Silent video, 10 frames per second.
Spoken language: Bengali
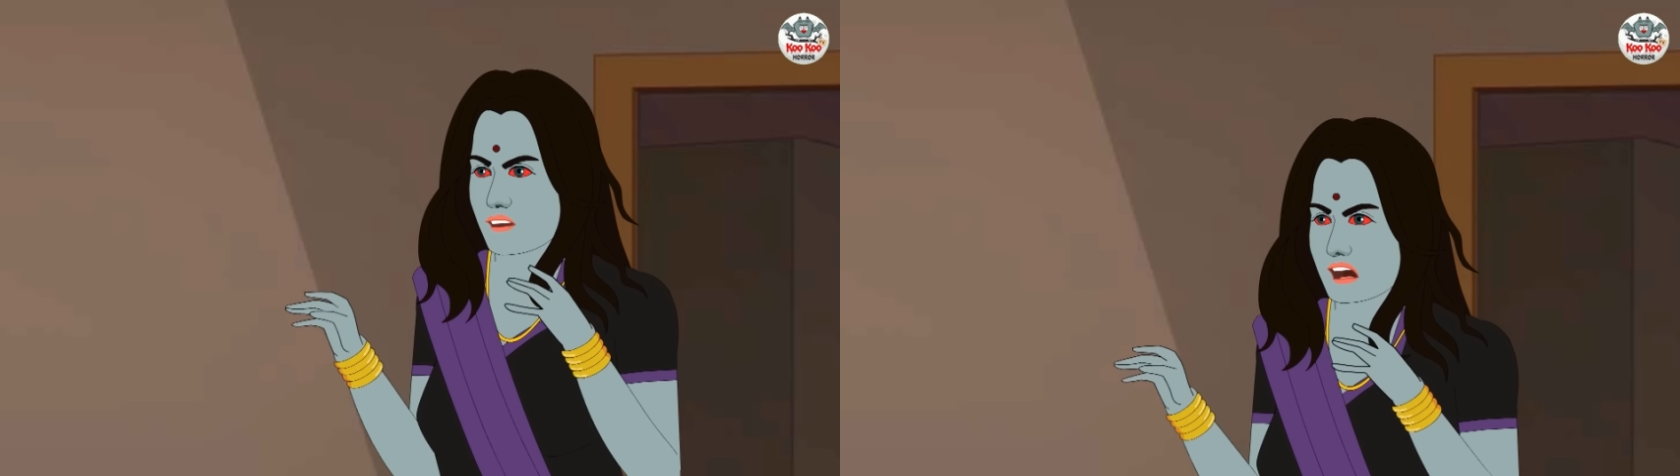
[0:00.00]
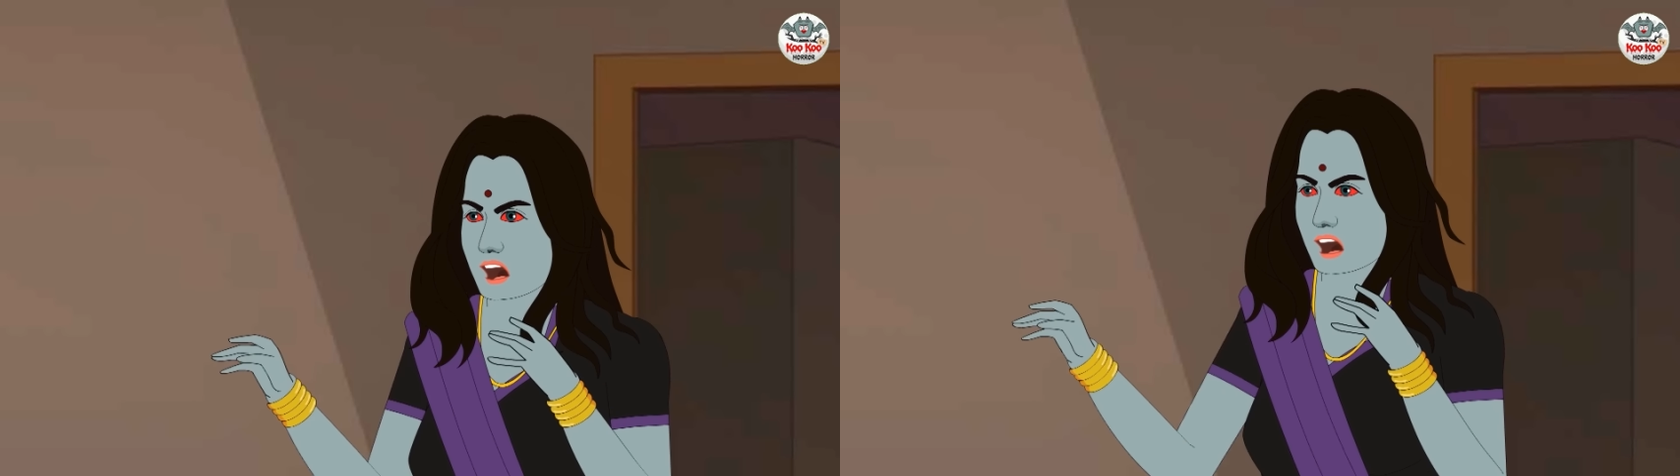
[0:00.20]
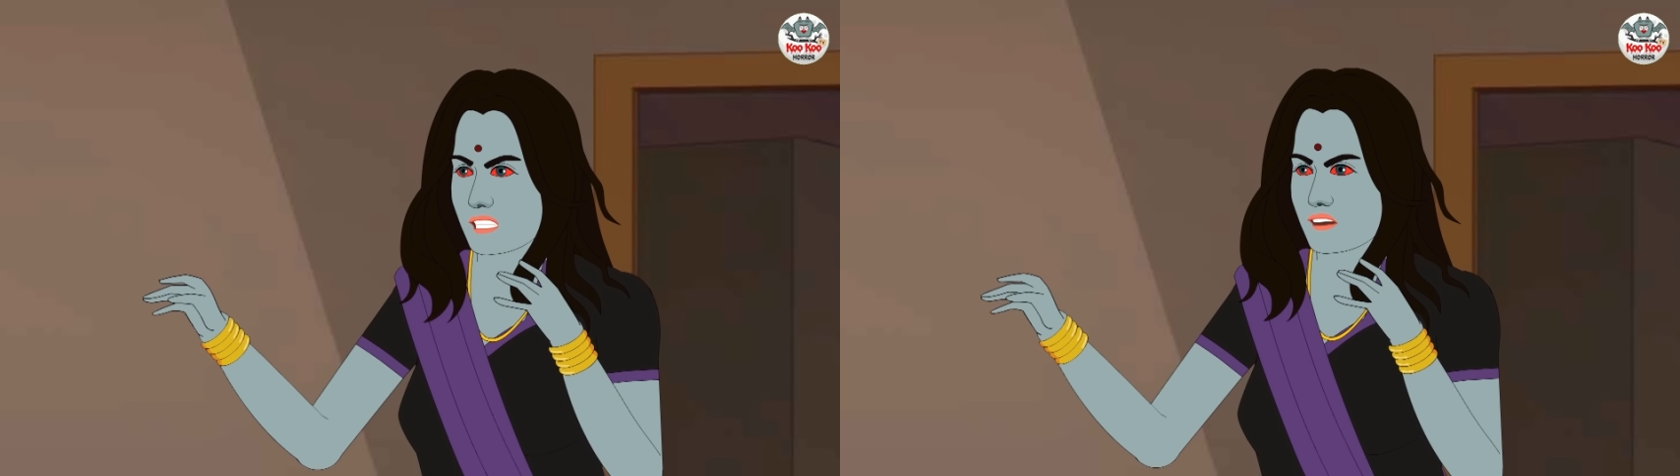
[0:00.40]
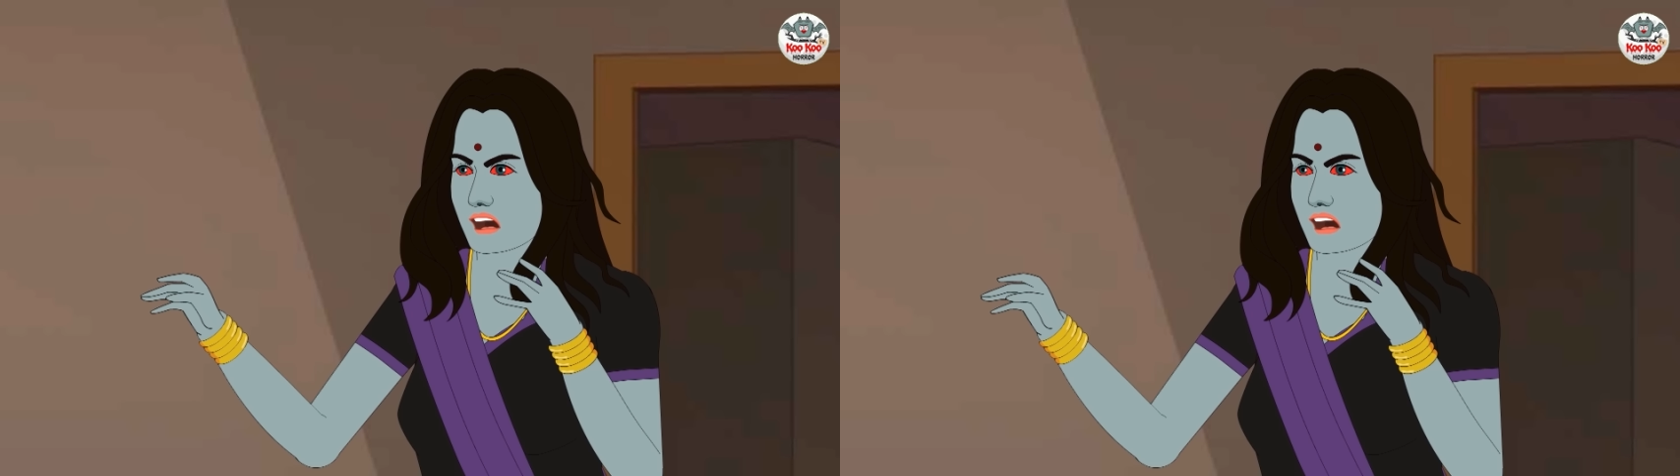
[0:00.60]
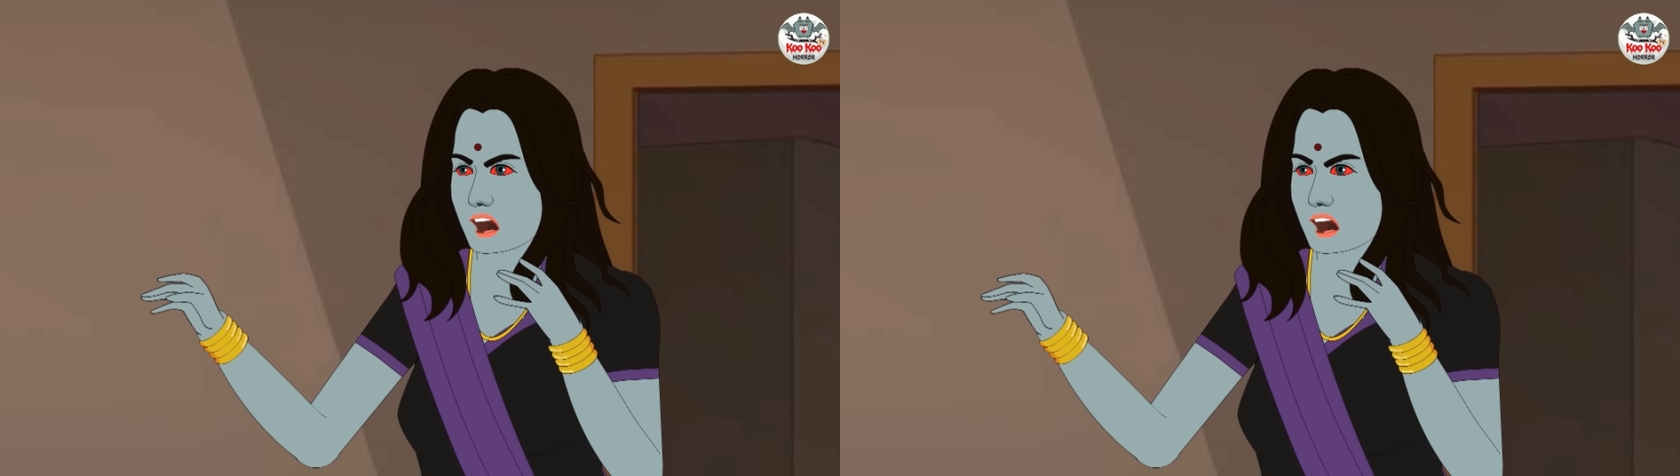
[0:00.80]
ব্যবসায়ী
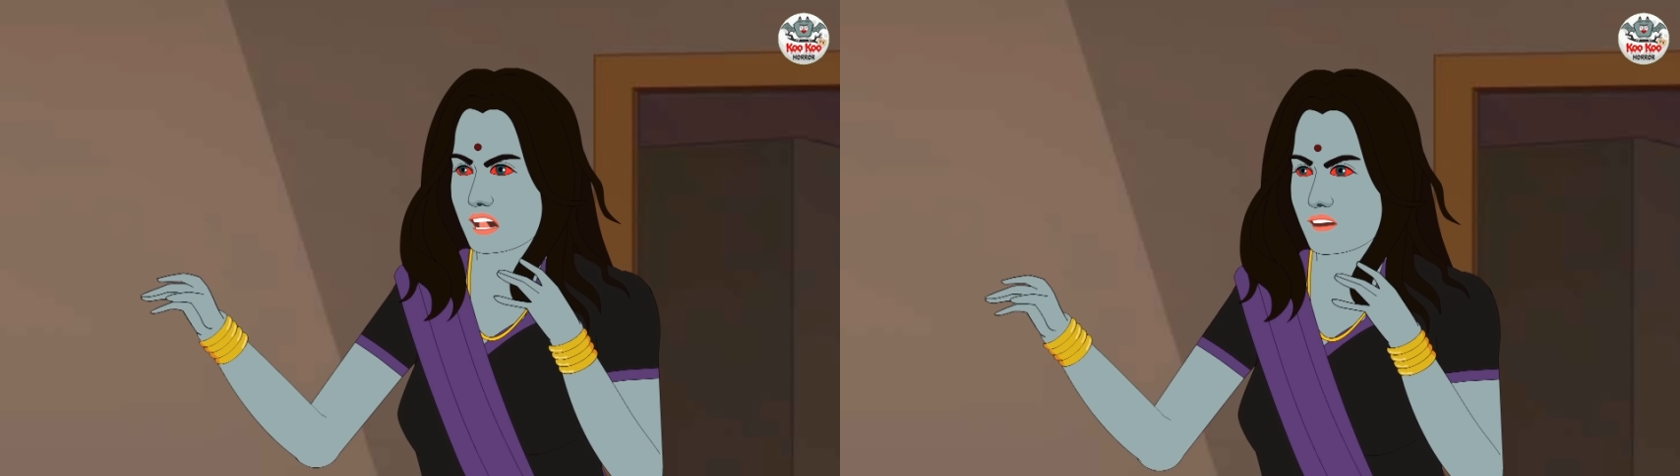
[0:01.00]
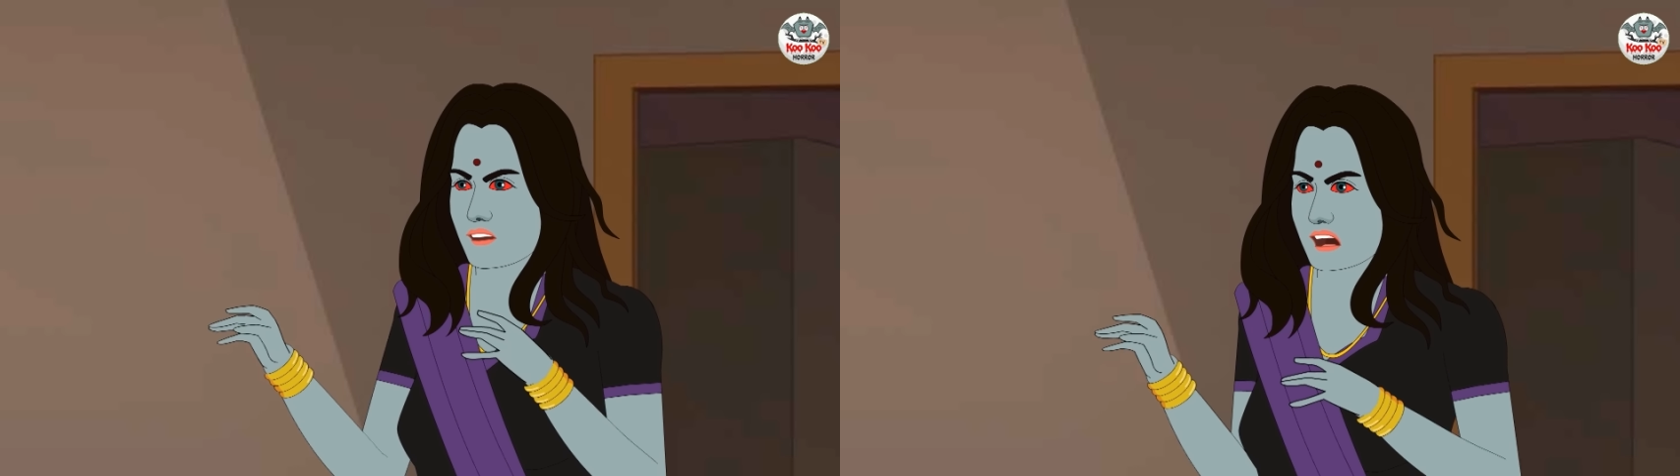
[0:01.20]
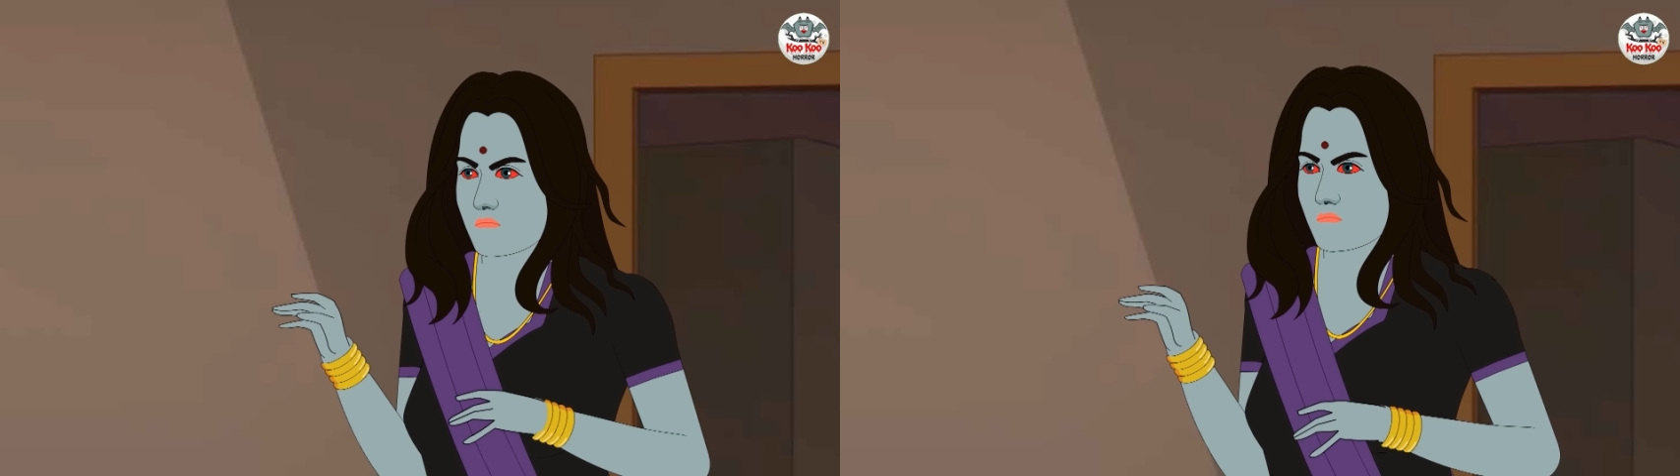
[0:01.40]
দিন দয়াল